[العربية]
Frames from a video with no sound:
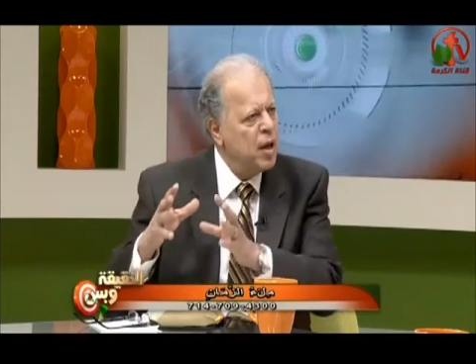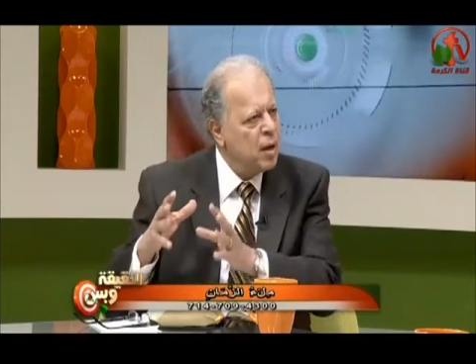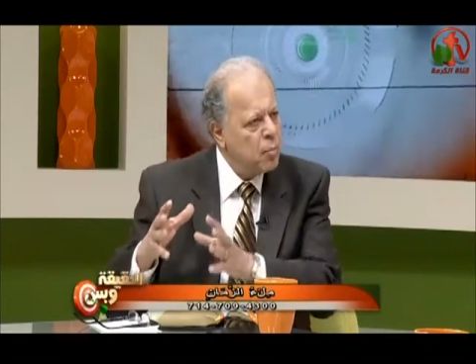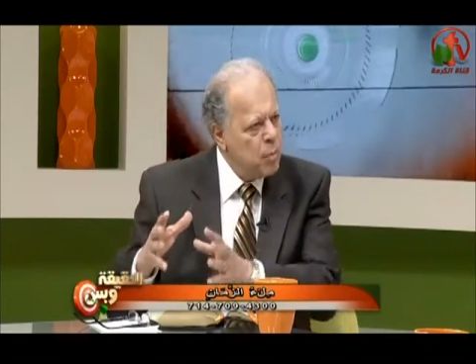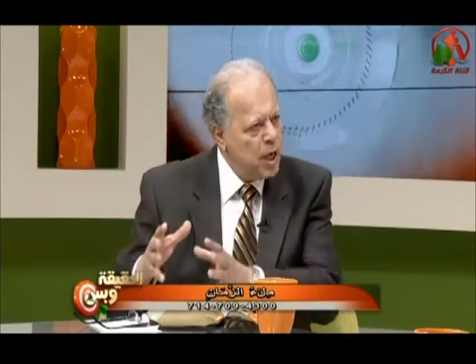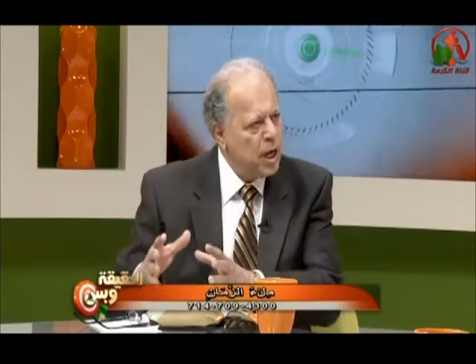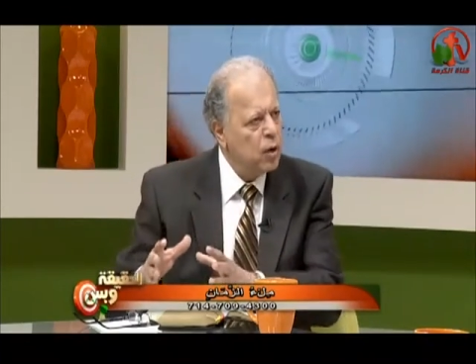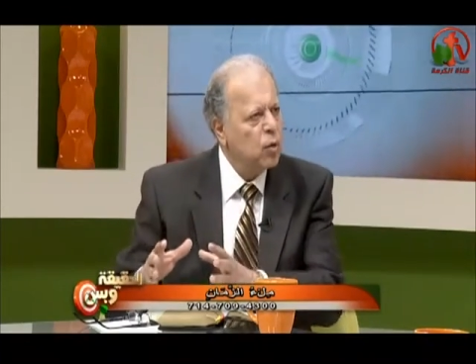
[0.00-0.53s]

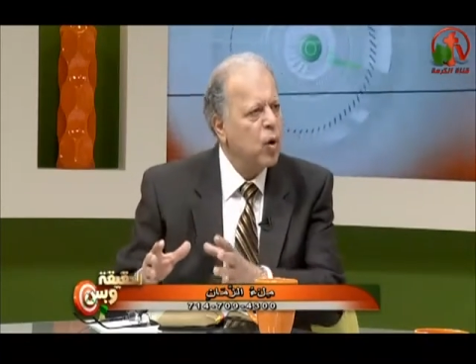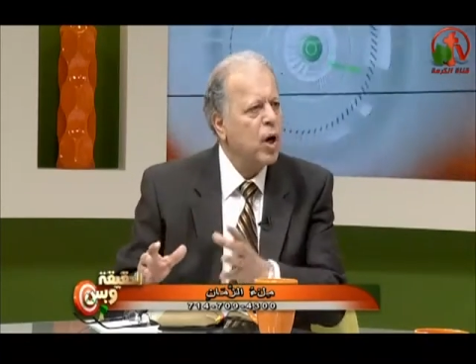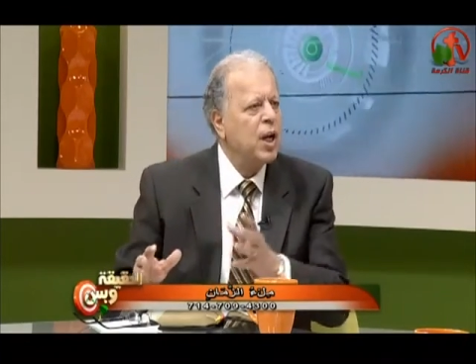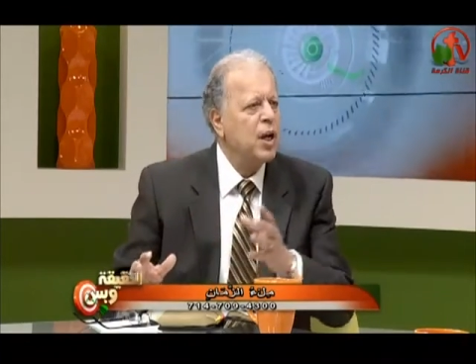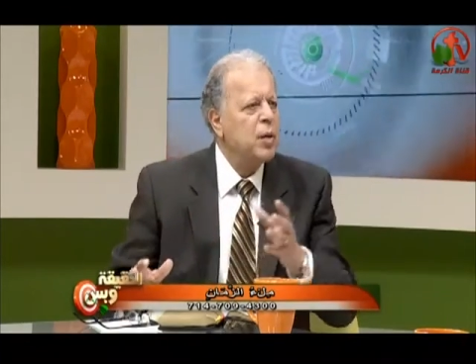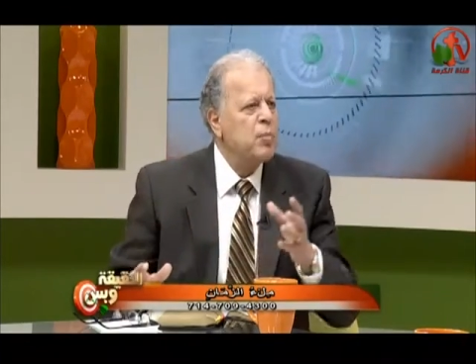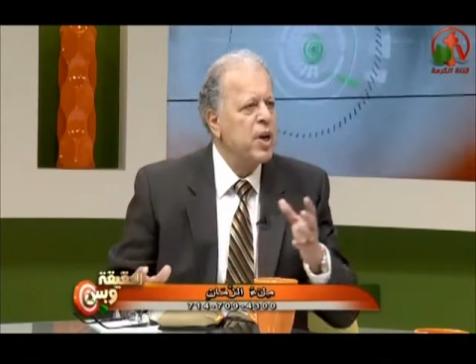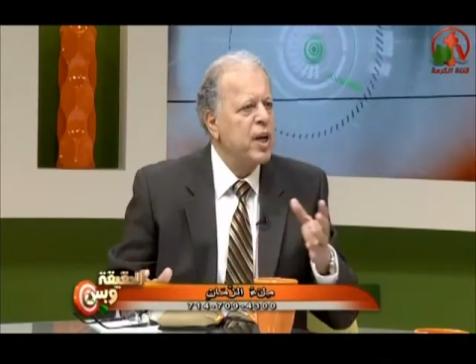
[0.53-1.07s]
من اللغه
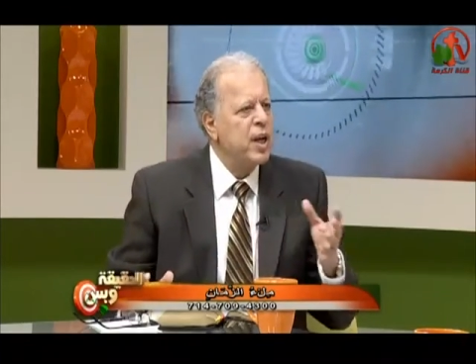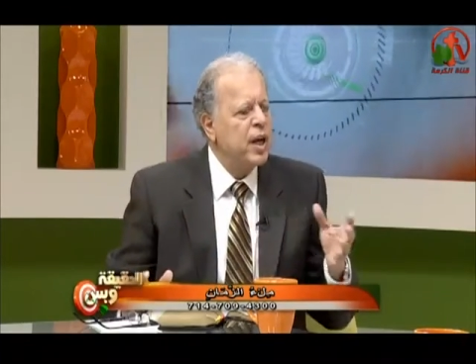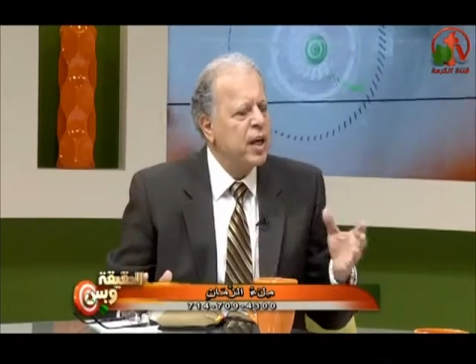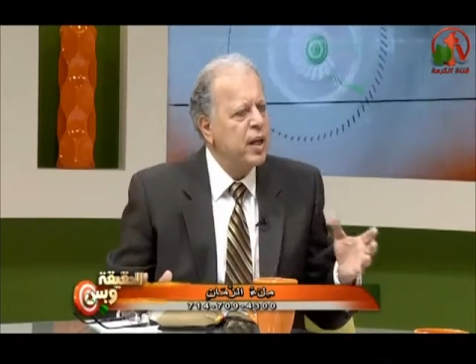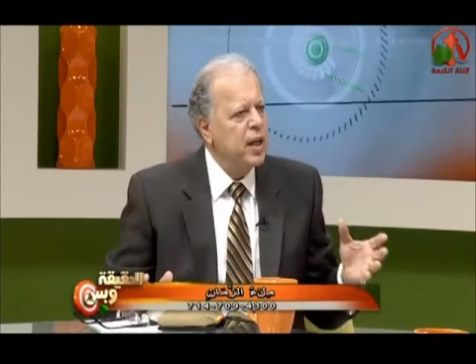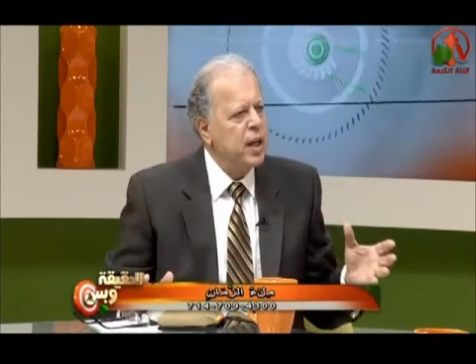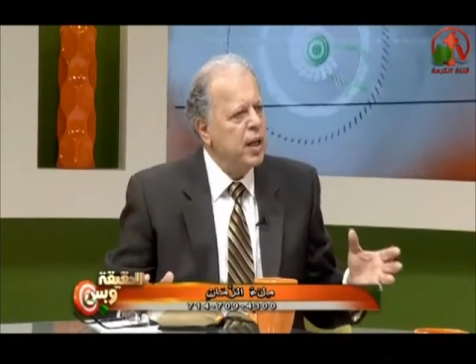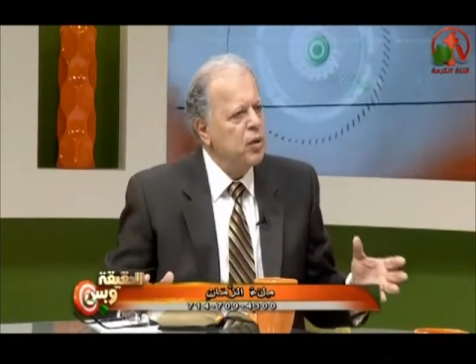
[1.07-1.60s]
العبريه
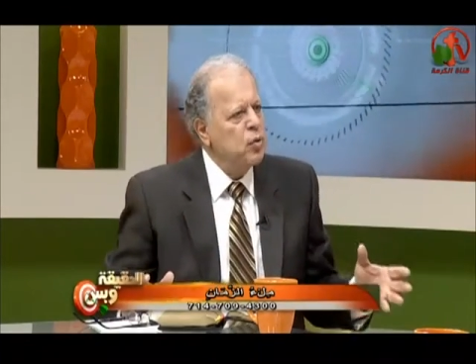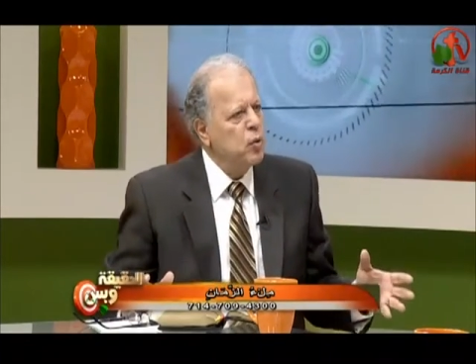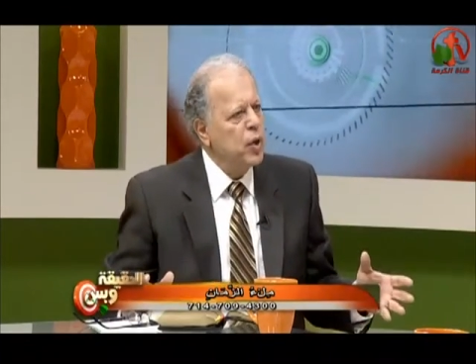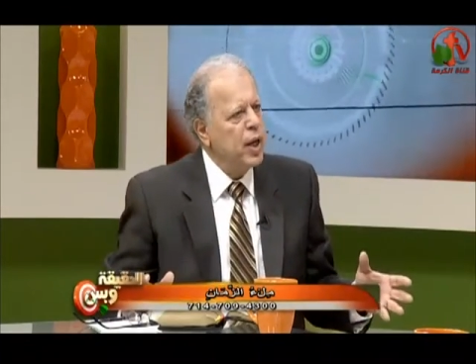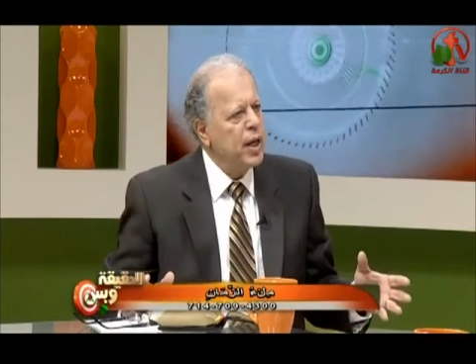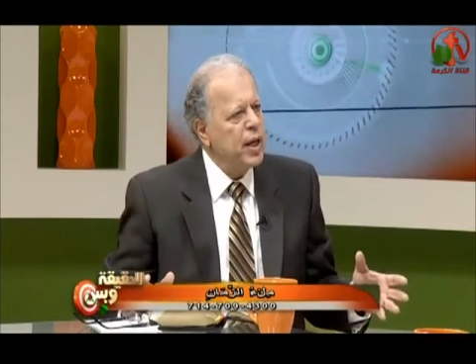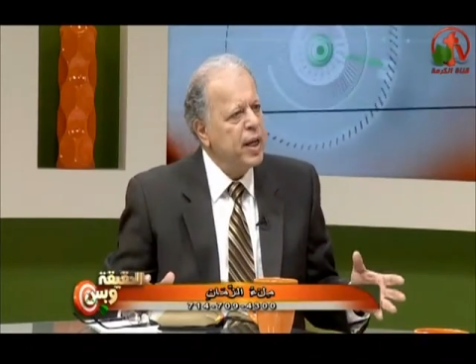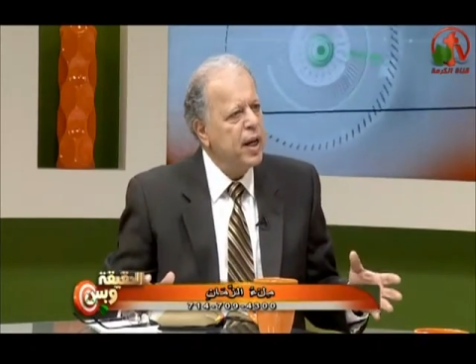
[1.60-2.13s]
الى
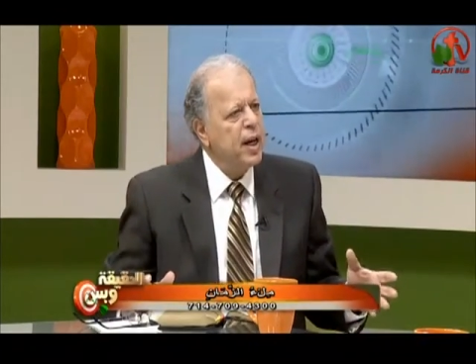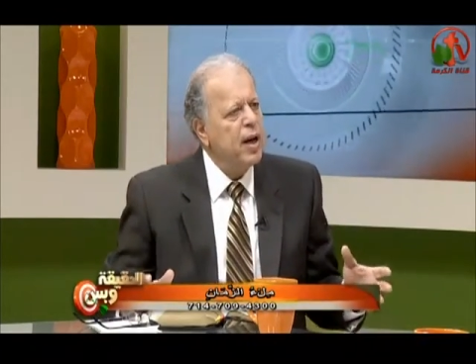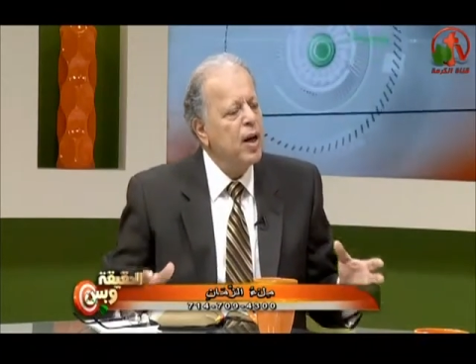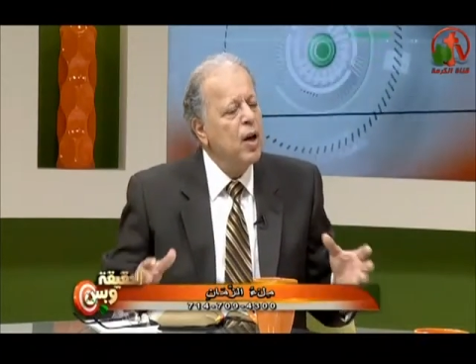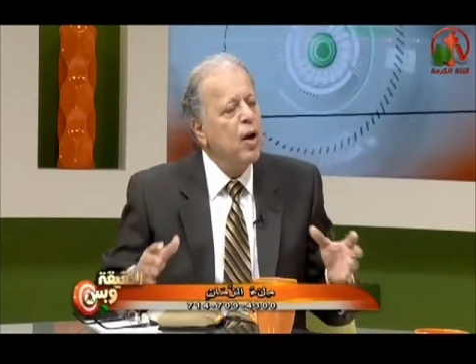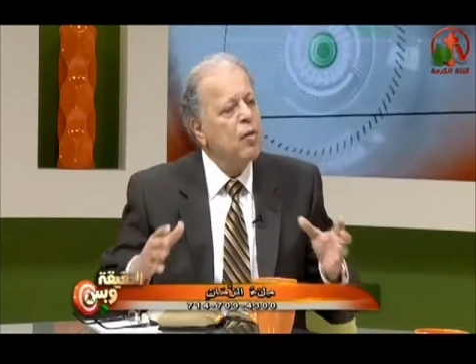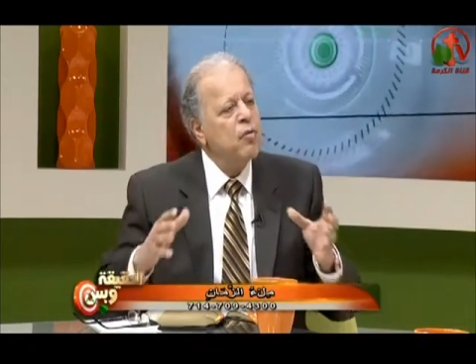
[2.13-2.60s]
اليونانيه